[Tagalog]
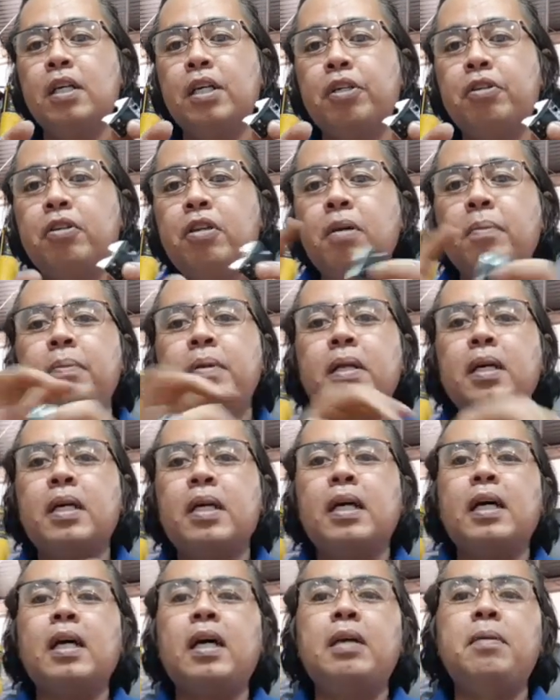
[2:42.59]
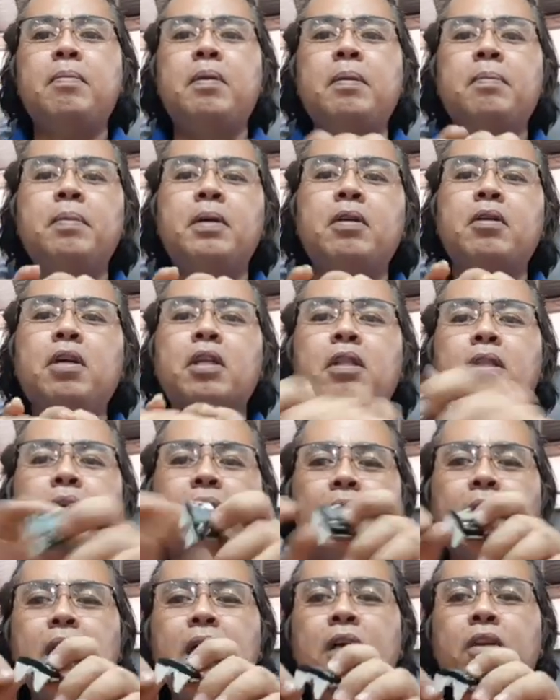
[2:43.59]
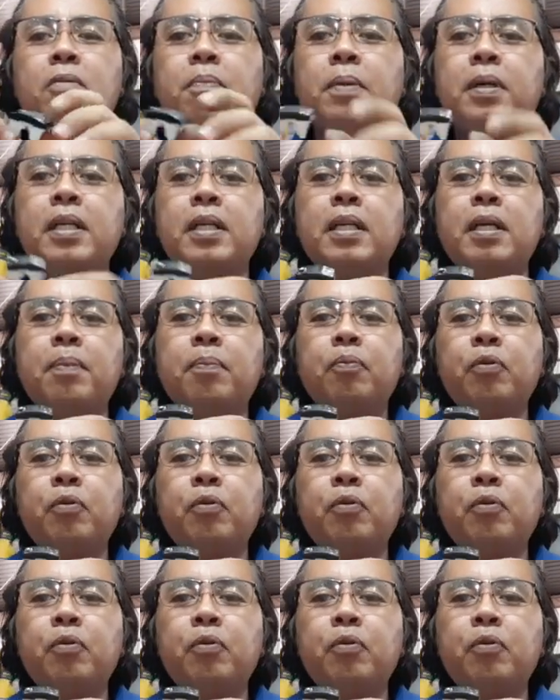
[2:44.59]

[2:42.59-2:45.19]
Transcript: Yun lang pinagkakaiba. Pero at, ang ano pa rin yan,